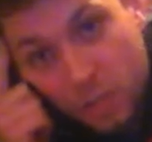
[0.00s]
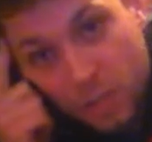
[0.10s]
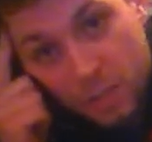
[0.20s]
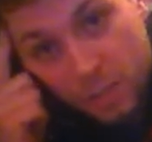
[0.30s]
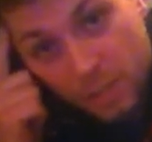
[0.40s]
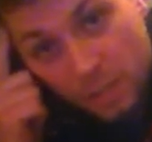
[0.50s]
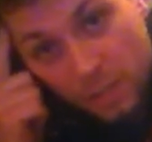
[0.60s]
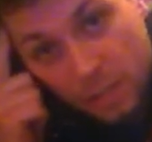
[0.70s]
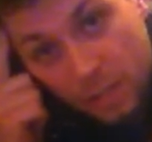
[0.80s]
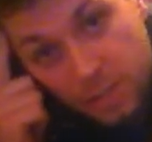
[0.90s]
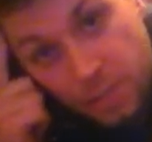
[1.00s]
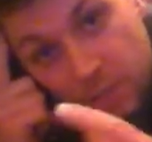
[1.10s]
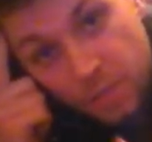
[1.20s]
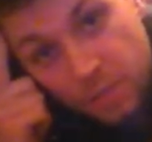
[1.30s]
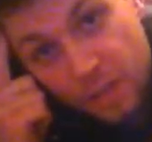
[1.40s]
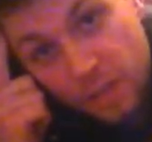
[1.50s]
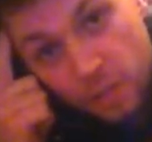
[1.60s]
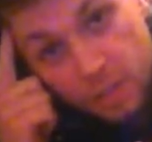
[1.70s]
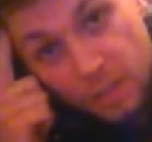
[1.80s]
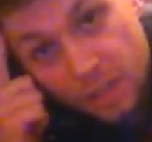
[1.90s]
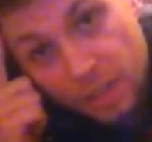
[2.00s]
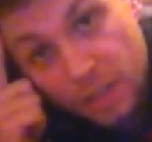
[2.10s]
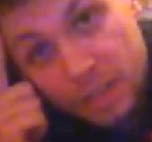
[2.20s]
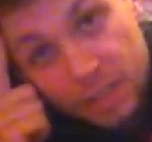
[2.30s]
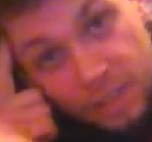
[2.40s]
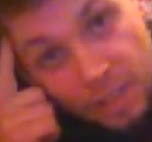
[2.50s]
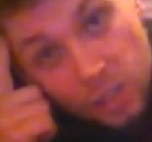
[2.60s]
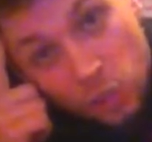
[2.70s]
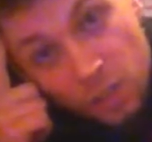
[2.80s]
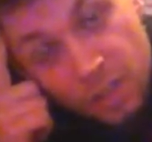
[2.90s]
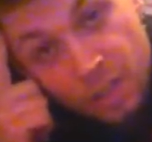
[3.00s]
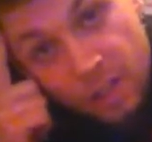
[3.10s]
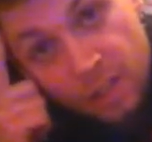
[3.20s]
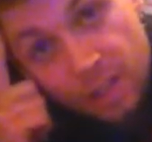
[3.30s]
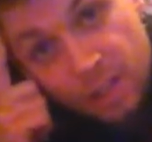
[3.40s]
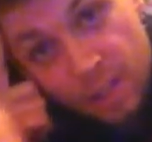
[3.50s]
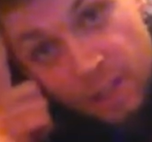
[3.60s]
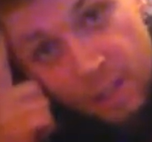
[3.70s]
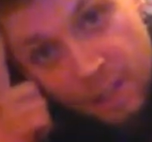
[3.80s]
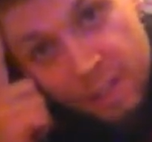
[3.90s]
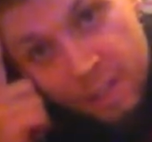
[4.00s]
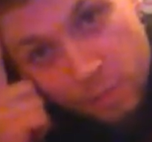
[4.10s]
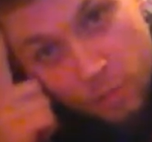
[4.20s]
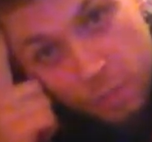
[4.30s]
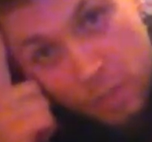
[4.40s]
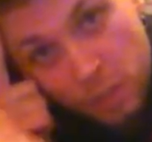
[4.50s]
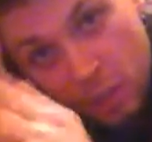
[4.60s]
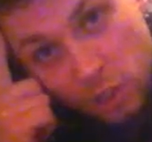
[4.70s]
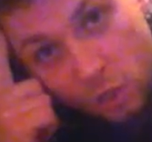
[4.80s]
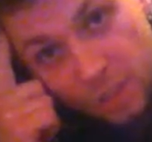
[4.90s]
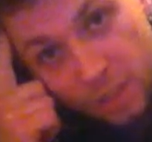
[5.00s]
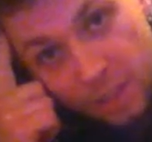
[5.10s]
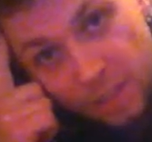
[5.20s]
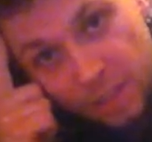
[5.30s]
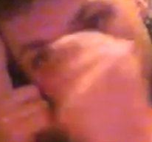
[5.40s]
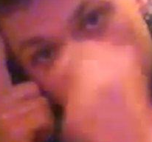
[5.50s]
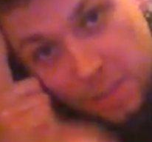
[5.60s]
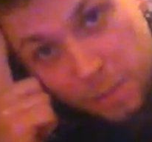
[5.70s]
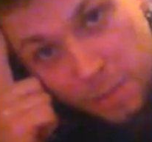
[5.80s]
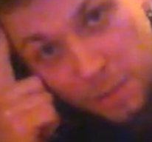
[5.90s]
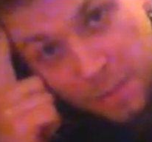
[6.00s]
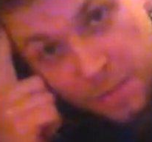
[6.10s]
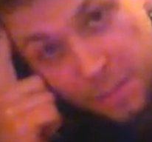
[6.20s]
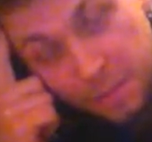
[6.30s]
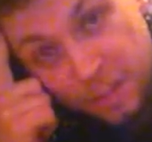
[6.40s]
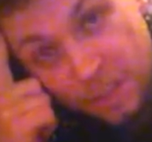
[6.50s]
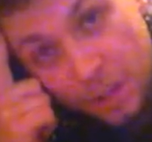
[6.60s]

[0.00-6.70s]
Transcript: instrumentalisieren und tatsächlich vielleicht auch so sagen, ihr seid schuld daran. Ihr ganzen Gutmenschen seid schuld daran, dass ich mich jetzt umgebracht habe.